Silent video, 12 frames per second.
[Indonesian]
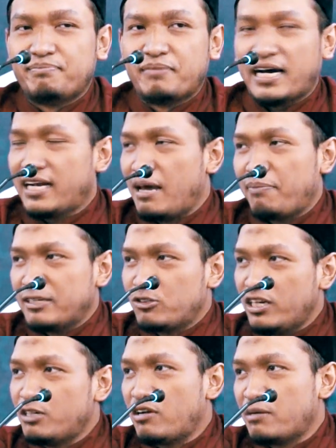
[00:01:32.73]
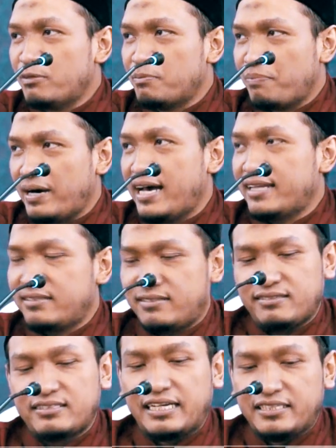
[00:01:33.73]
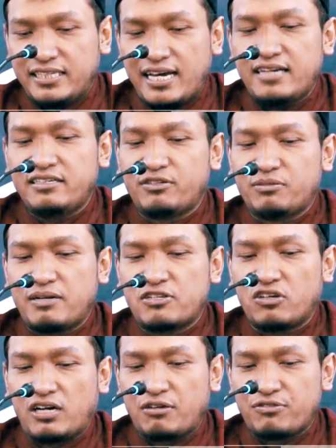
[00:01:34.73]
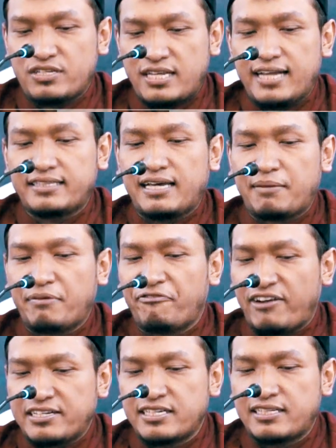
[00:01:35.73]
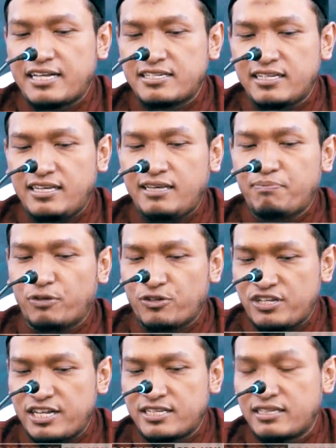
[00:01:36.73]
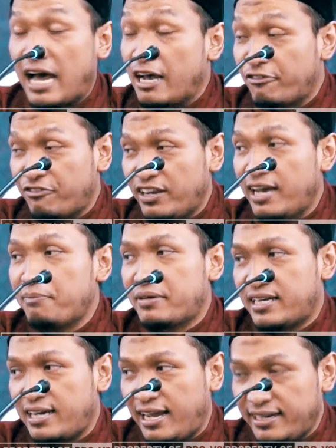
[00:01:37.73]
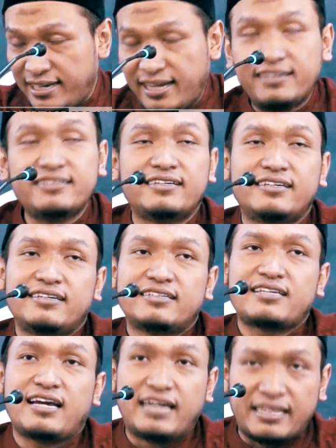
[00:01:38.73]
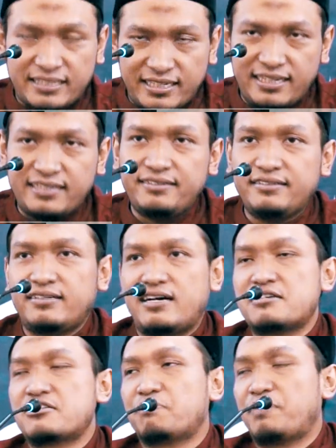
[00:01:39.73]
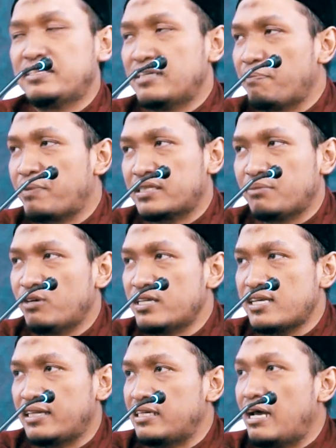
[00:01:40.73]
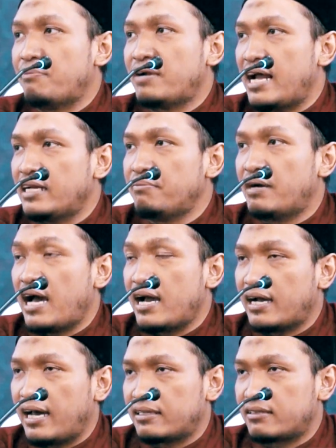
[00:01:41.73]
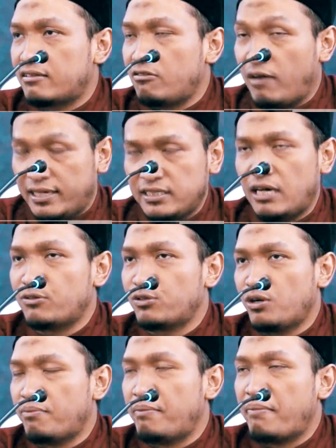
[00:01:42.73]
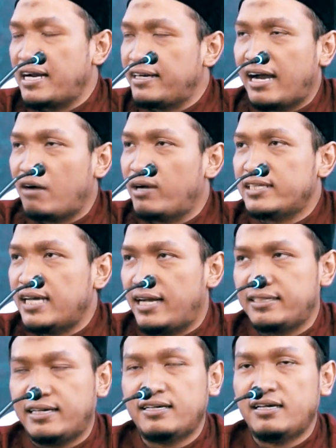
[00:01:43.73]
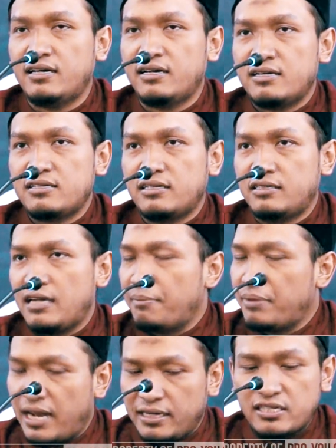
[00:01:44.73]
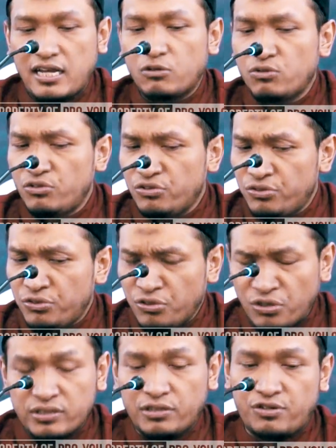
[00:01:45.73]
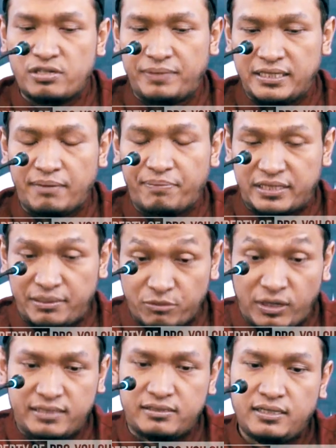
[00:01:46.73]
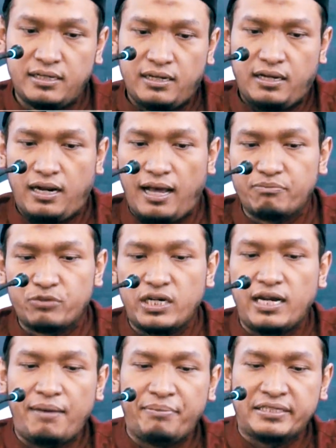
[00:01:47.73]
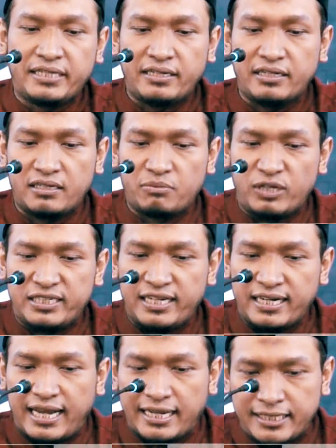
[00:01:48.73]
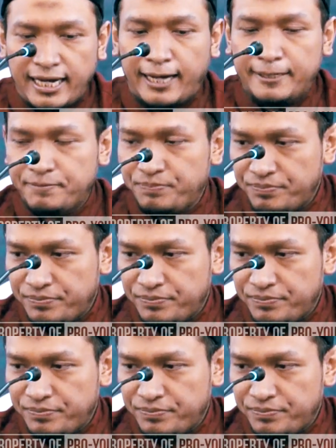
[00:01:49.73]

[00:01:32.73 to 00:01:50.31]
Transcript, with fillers: Maka 8 Juli 2004 janjian di rumah seorang ustadz yang memfasilitasi proses ta'arufnya, pernikahannya. Saya datang, sepanjang pertemuan saya tidak berani mengangkat wajah untuk memandang wajahnya. Saya tidak berani, saya nunduk terus sepanjang pertemuan. Alhamdulillah mejanya terbuat dari kaca.